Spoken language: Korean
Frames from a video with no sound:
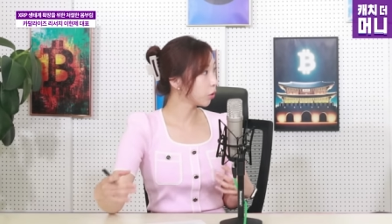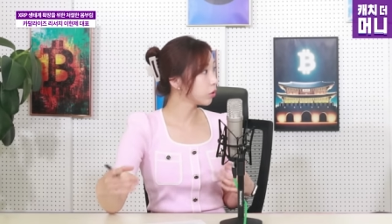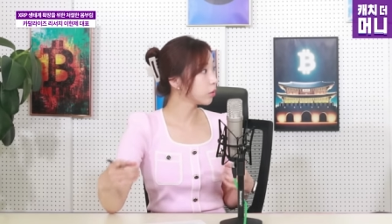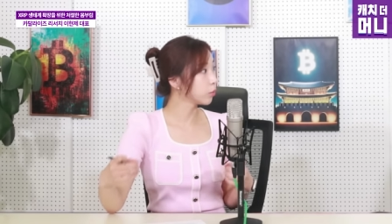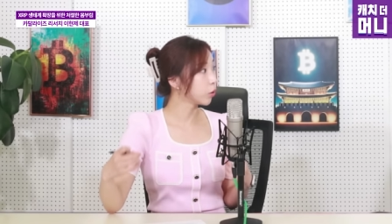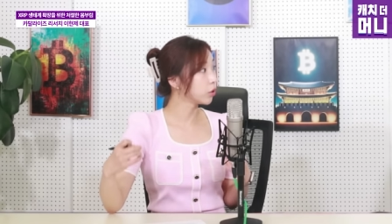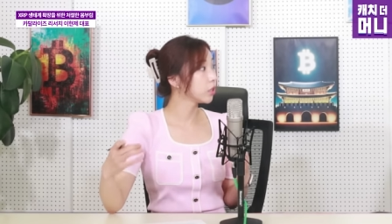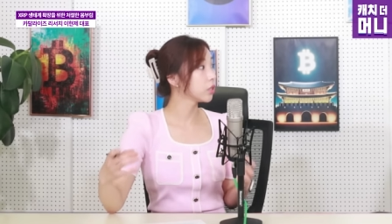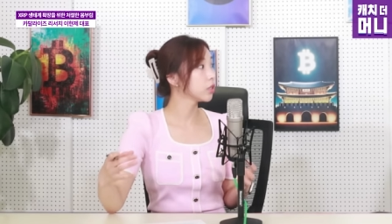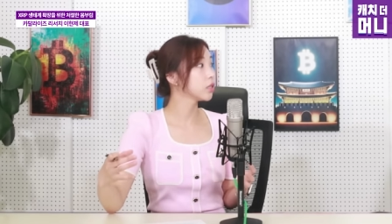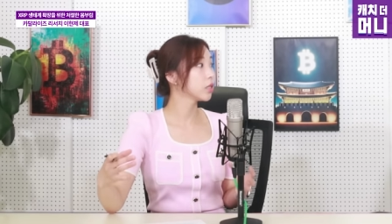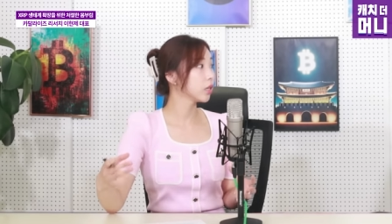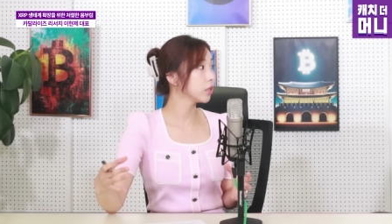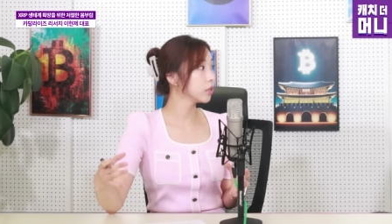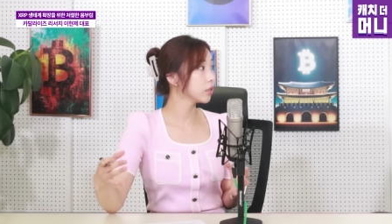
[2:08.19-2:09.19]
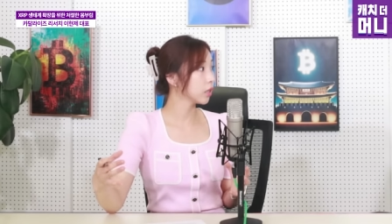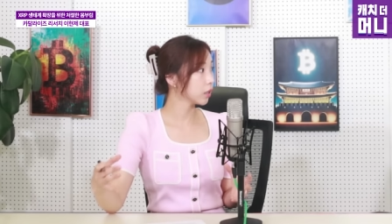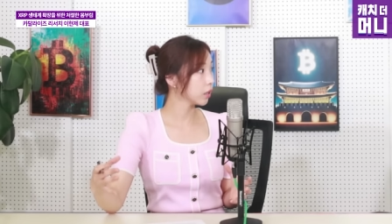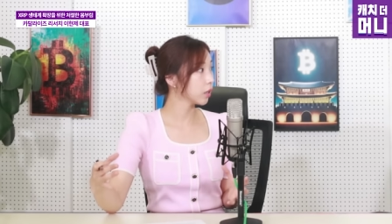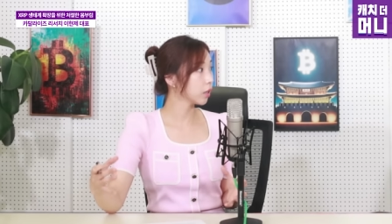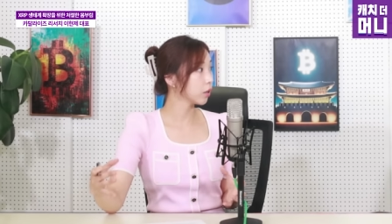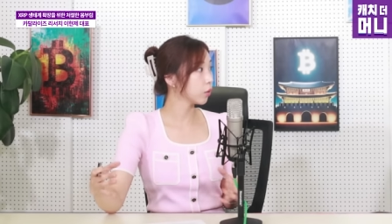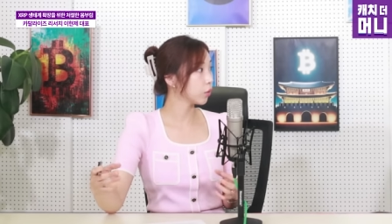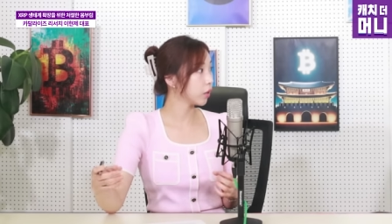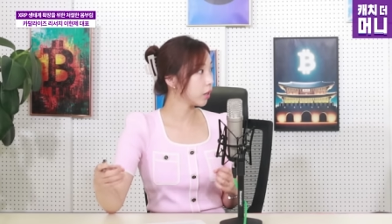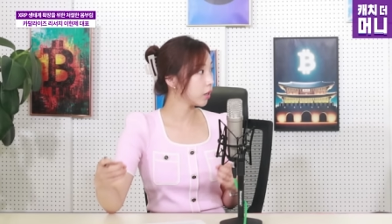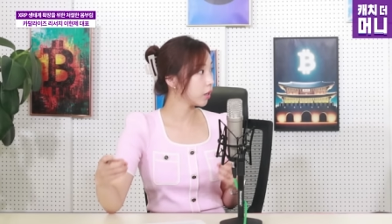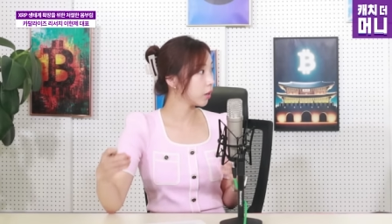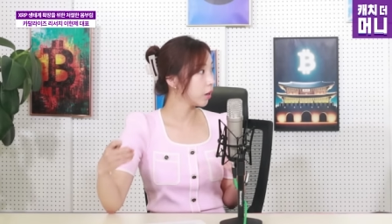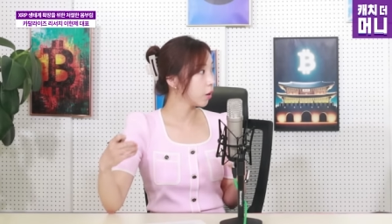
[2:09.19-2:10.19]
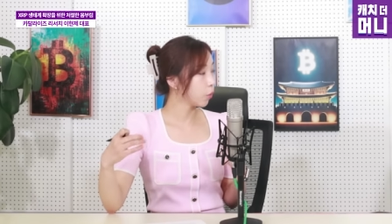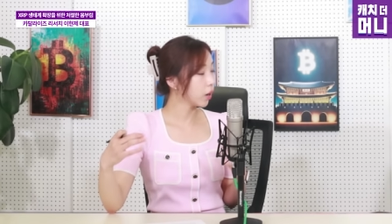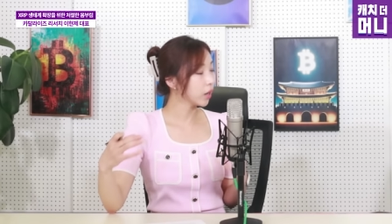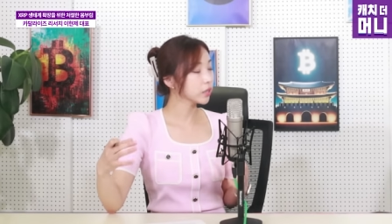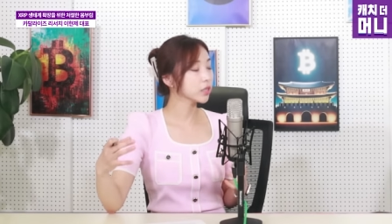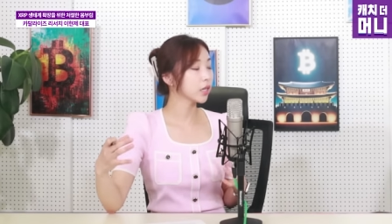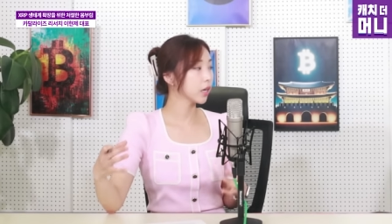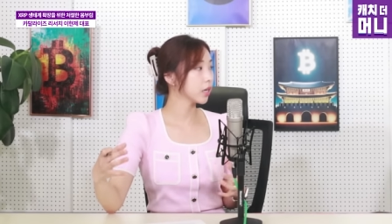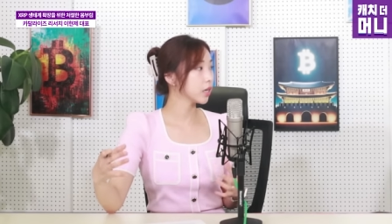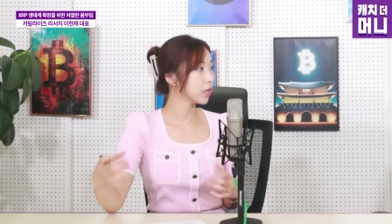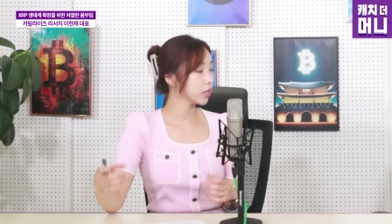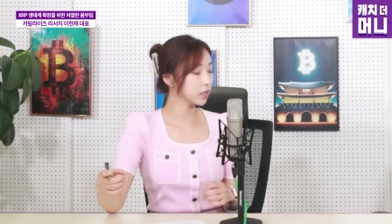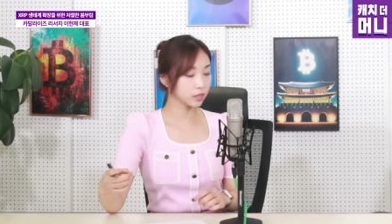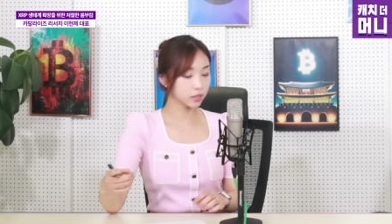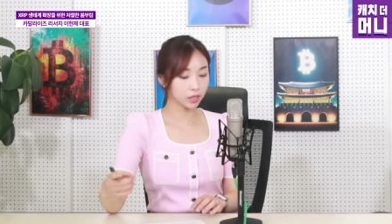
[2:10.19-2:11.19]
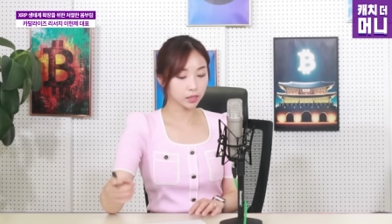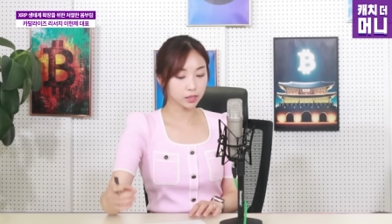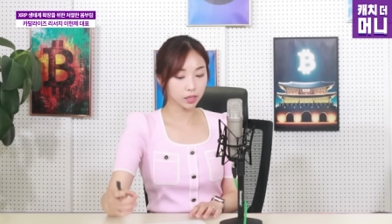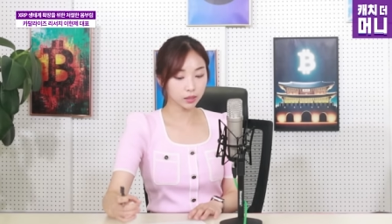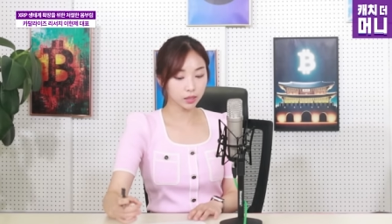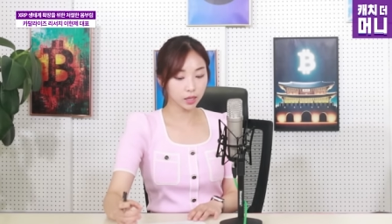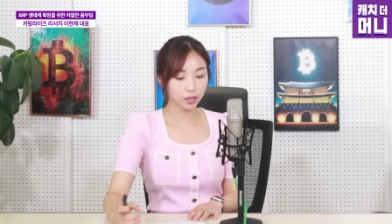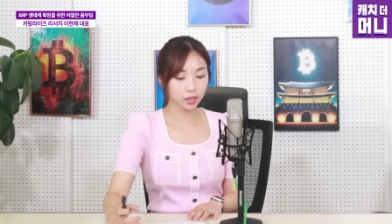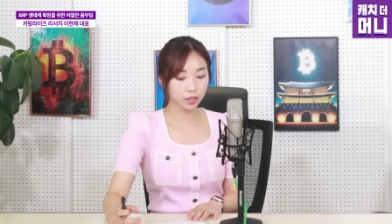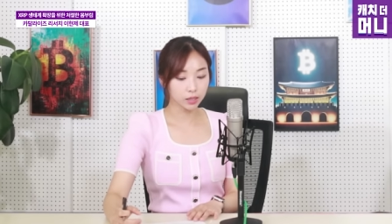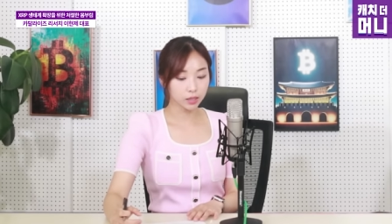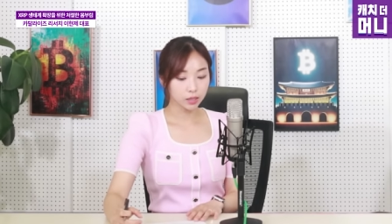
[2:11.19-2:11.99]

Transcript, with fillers: 멀티체인 생태계로의 확장의 진행 상태나